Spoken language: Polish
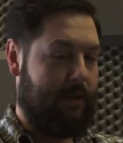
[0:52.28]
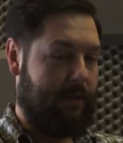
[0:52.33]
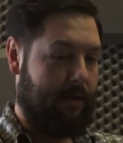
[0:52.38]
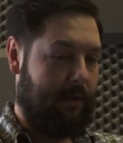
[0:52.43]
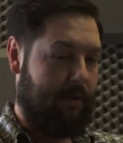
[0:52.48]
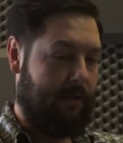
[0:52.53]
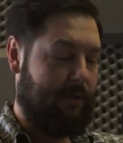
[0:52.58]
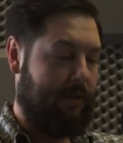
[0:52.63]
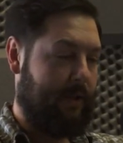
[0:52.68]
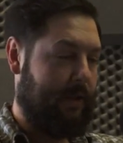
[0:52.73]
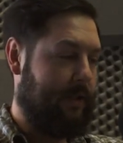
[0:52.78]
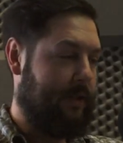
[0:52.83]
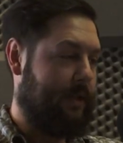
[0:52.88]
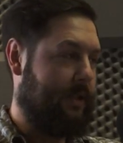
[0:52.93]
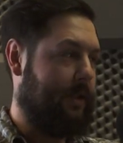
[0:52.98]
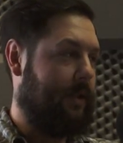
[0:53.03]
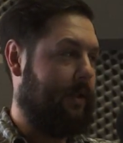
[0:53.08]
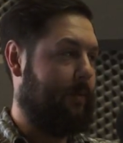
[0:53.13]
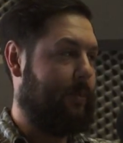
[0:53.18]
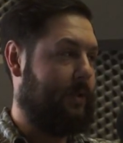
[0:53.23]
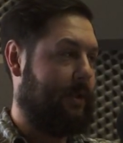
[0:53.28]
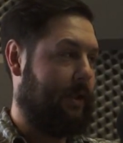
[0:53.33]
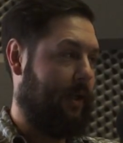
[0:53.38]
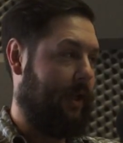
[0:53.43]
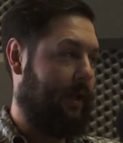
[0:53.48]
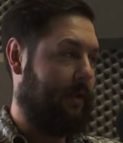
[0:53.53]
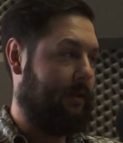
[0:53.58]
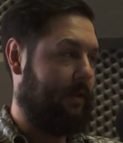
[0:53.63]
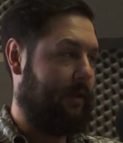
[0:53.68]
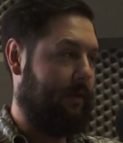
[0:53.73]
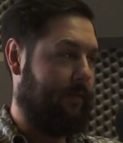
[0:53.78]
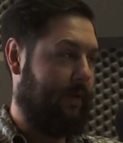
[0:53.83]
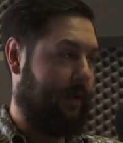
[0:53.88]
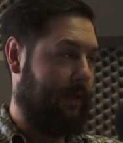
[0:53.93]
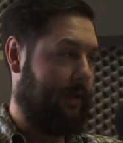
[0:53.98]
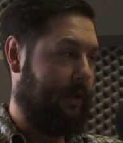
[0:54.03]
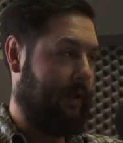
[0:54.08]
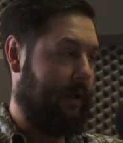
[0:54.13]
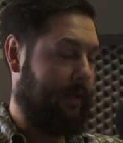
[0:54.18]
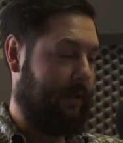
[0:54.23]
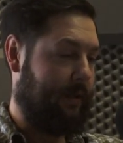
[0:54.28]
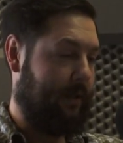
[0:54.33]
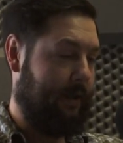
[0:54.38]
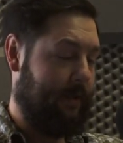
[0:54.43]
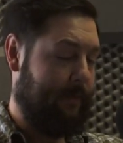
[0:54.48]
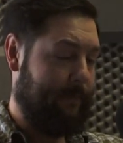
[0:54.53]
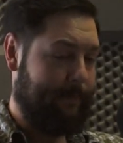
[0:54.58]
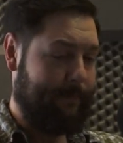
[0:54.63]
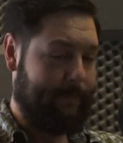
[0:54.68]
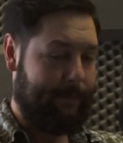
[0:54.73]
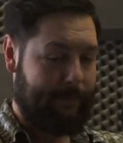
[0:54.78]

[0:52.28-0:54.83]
y, odyńce, przelatki, warchlaki.